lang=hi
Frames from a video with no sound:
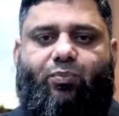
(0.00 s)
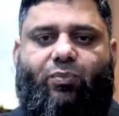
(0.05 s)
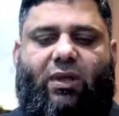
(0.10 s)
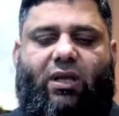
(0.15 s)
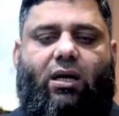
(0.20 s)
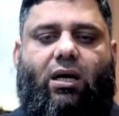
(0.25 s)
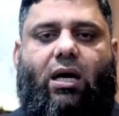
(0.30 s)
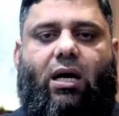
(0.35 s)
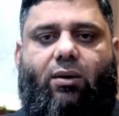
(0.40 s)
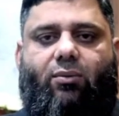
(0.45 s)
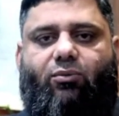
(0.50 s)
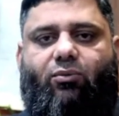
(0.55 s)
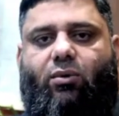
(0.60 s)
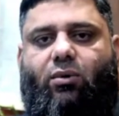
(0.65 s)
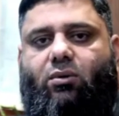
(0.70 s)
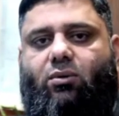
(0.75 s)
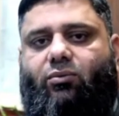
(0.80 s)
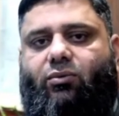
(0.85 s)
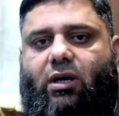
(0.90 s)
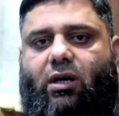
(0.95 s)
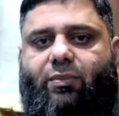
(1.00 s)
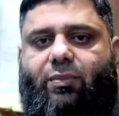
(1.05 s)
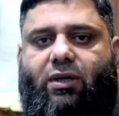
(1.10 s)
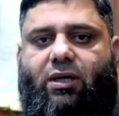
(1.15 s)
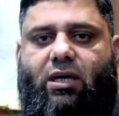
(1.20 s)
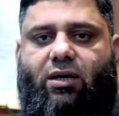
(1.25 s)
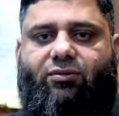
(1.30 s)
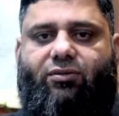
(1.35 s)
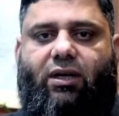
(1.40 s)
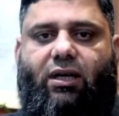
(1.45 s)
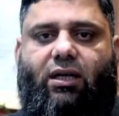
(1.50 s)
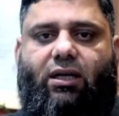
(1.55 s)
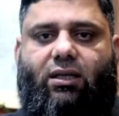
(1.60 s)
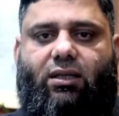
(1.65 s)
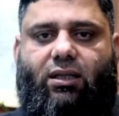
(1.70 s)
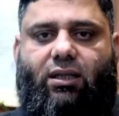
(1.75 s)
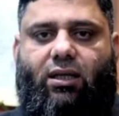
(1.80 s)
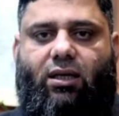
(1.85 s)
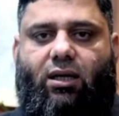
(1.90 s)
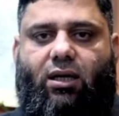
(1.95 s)
कि आप वहाँ पर क्या फील
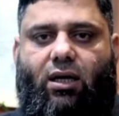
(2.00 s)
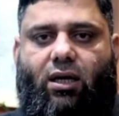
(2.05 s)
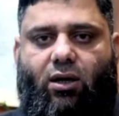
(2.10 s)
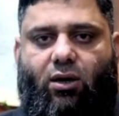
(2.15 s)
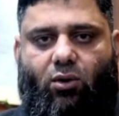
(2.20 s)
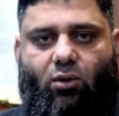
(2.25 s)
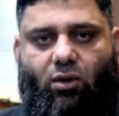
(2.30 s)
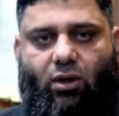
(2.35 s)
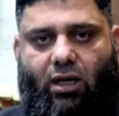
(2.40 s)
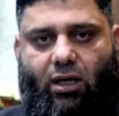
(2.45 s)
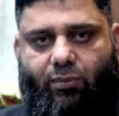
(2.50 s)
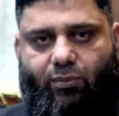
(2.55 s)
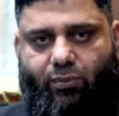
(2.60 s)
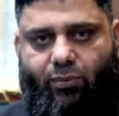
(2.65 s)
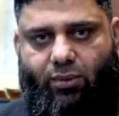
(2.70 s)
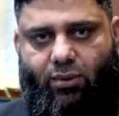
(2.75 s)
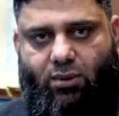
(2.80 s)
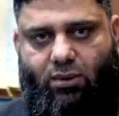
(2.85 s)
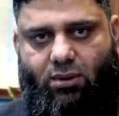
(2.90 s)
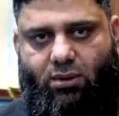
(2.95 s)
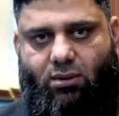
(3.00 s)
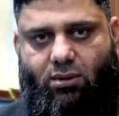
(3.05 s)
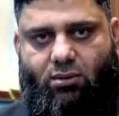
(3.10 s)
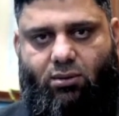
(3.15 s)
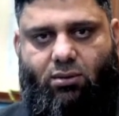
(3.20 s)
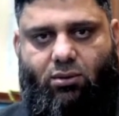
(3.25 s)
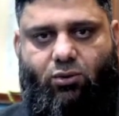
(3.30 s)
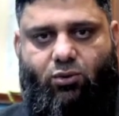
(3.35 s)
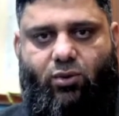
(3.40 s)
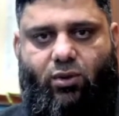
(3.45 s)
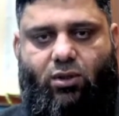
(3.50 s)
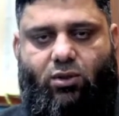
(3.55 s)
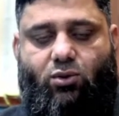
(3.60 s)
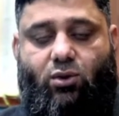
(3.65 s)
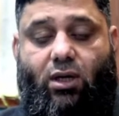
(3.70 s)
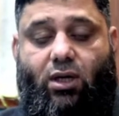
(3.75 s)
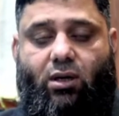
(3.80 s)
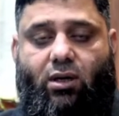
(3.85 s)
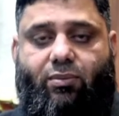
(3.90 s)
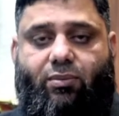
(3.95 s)
करते हैं और आप उस वक्त जो
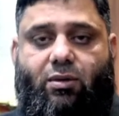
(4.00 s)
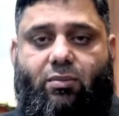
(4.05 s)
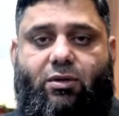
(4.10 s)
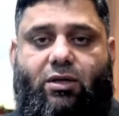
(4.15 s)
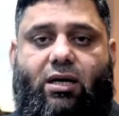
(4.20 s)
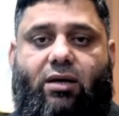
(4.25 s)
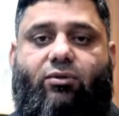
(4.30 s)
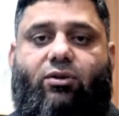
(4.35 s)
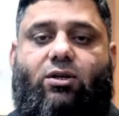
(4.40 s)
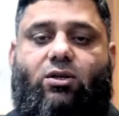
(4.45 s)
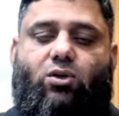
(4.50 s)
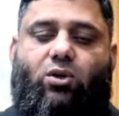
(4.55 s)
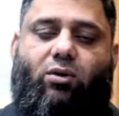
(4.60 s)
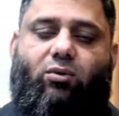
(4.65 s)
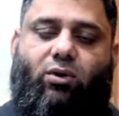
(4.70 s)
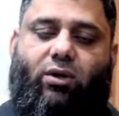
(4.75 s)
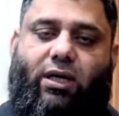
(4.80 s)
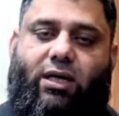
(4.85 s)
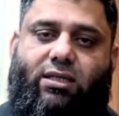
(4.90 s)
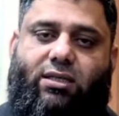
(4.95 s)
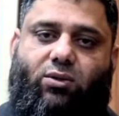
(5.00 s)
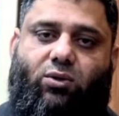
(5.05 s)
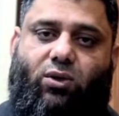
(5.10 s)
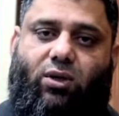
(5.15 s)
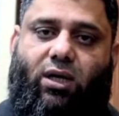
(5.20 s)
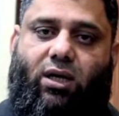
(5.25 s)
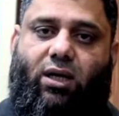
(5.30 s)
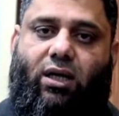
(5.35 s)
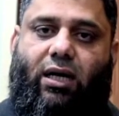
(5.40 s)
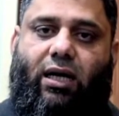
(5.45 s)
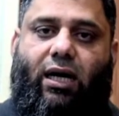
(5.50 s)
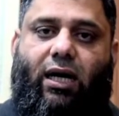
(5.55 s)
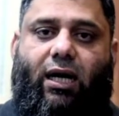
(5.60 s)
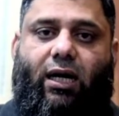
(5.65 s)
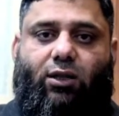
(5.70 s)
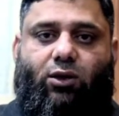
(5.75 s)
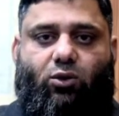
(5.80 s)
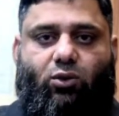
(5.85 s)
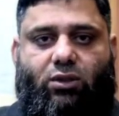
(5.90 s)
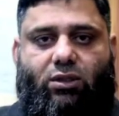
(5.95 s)
है आपका बिहेवियर जो है वो कैसा होगा
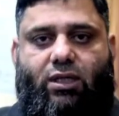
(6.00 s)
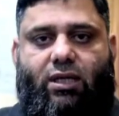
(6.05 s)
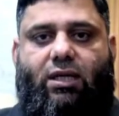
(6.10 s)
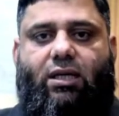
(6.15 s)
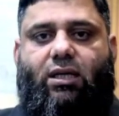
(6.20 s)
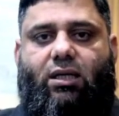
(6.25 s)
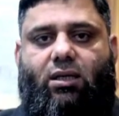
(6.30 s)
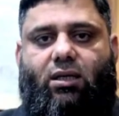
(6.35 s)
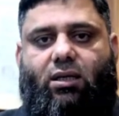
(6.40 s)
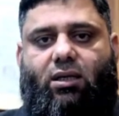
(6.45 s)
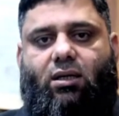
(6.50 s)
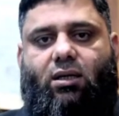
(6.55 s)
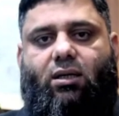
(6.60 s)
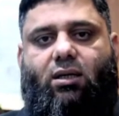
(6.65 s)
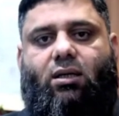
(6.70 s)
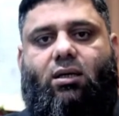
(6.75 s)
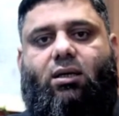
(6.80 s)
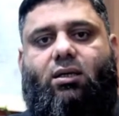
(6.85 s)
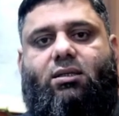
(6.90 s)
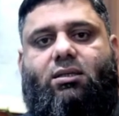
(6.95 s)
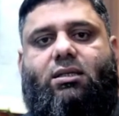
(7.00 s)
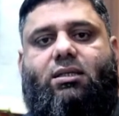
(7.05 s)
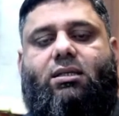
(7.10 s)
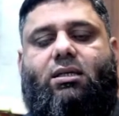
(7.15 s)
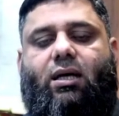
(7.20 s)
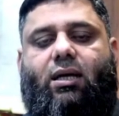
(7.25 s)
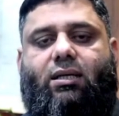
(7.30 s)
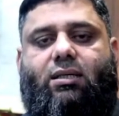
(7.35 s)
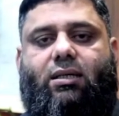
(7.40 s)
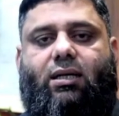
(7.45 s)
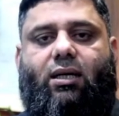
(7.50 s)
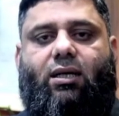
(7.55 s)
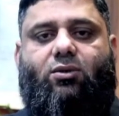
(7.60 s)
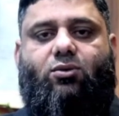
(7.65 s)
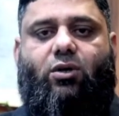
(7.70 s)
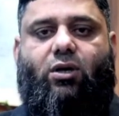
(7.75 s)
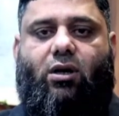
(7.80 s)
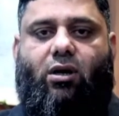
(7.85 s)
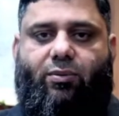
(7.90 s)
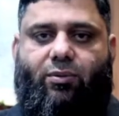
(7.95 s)
तो यही चीज़ आगे चल के जो
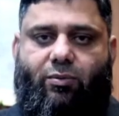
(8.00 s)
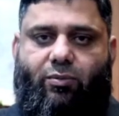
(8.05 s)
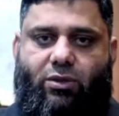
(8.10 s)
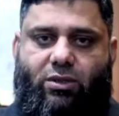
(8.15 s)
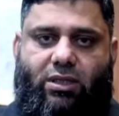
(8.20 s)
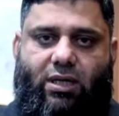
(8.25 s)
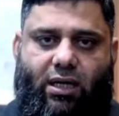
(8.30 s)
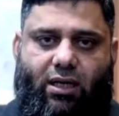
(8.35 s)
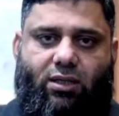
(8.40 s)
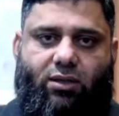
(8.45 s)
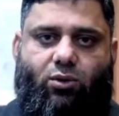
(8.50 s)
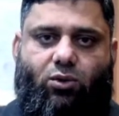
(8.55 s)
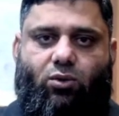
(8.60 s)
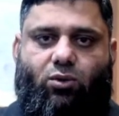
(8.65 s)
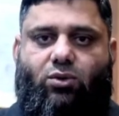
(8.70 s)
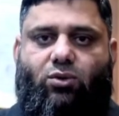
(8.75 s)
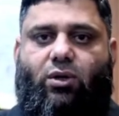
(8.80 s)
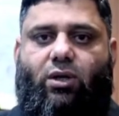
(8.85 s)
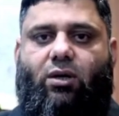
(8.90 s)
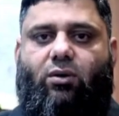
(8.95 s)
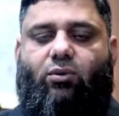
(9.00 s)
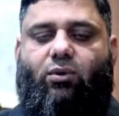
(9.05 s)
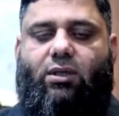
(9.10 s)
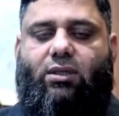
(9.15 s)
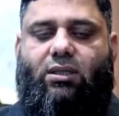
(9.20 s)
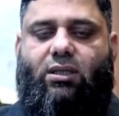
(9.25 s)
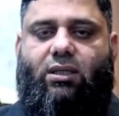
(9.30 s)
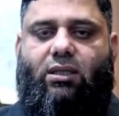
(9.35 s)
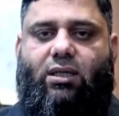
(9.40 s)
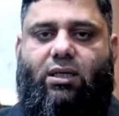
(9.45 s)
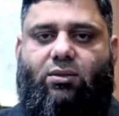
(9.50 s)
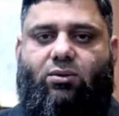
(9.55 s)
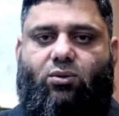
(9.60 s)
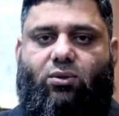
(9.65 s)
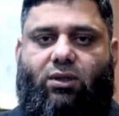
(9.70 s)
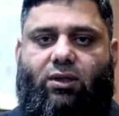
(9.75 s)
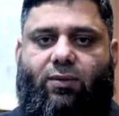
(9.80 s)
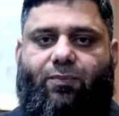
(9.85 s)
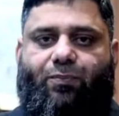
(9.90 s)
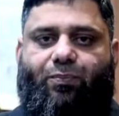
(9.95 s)
है आपकी पर्सनैलिटी को जो है वो असरानंदाज
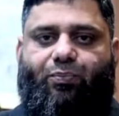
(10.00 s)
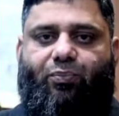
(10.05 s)
होती है